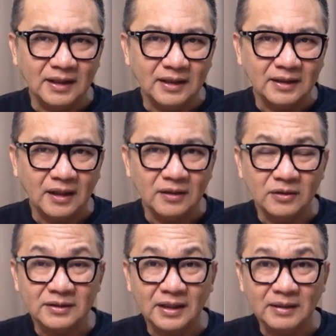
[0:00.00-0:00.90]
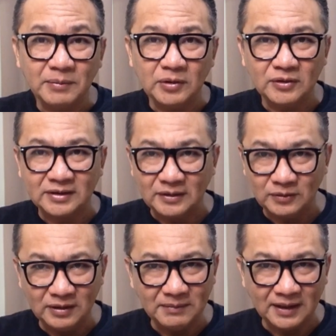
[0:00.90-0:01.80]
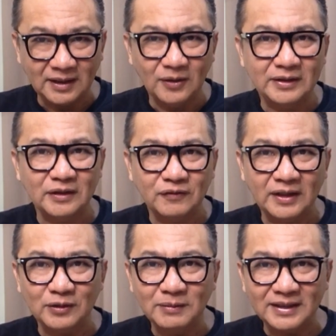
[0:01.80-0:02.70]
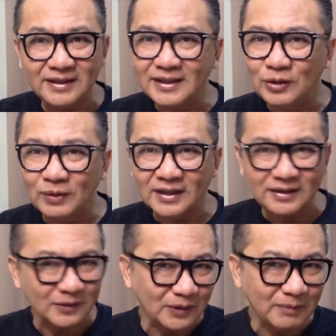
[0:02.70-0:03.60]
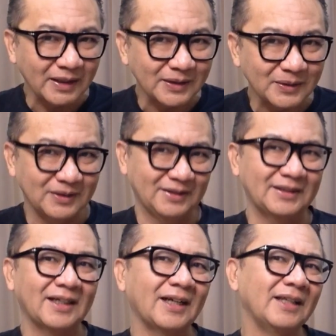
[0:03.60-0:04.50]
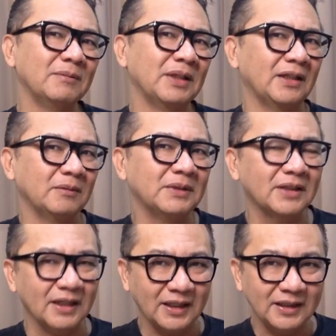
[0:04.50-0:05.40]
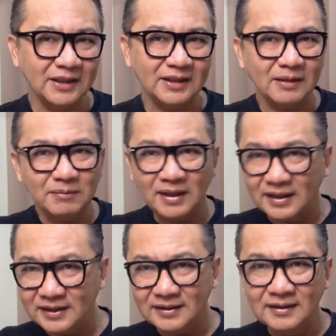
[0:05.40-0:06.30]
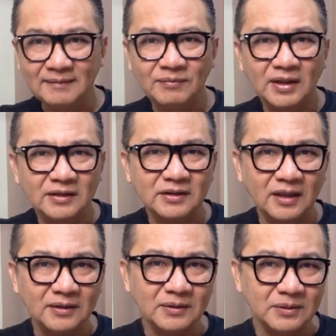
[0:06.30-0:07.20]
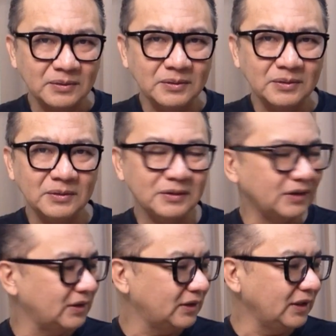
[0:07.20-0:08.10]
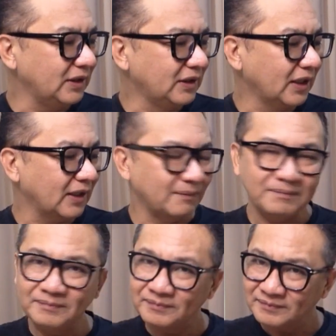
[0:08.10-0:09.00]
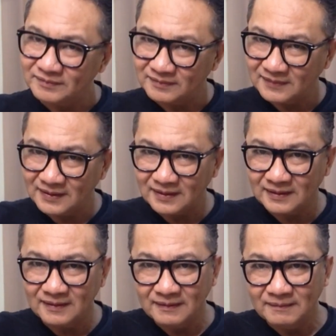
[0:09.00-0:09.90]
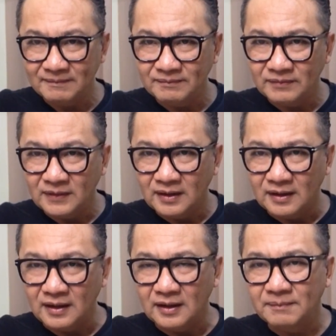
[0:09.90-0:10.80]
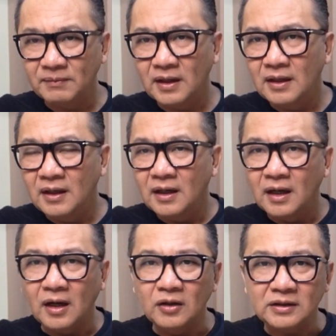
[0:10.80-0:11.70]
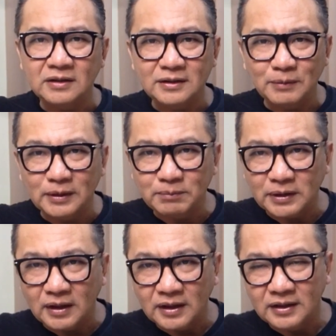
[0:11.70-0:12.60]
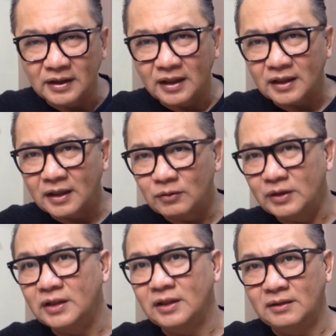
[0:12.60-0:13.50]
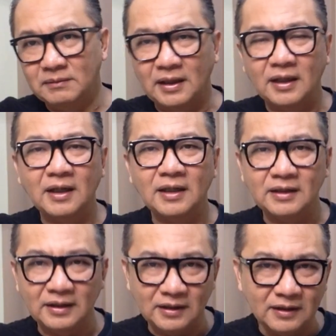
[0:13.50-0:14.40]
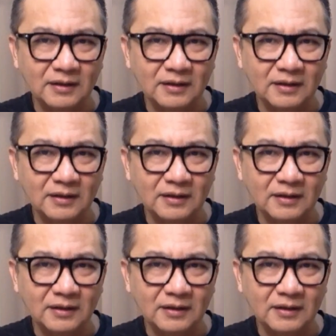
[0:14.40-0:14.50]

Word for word: Nah, kalau tadi power chord 15, kalau interval itu berarti di luar 15 itu, sederhananya begitu. Misalkan kita main 1 3 ya. Kalau teman-teman pernah dengar lagu ini, barangkali.